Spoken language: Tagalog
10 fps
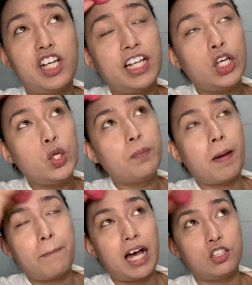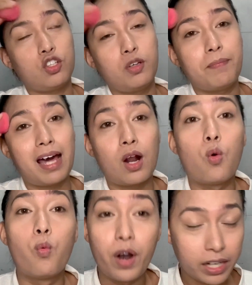na yung papasok yung parang
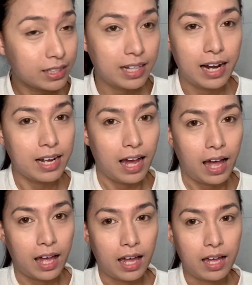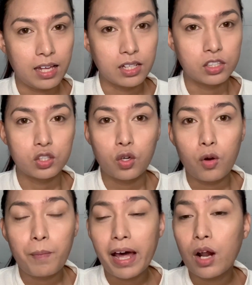work talaga so
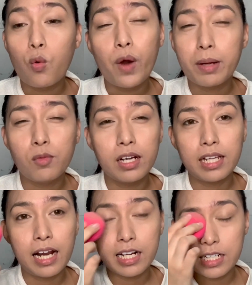parang work mo na talaga siya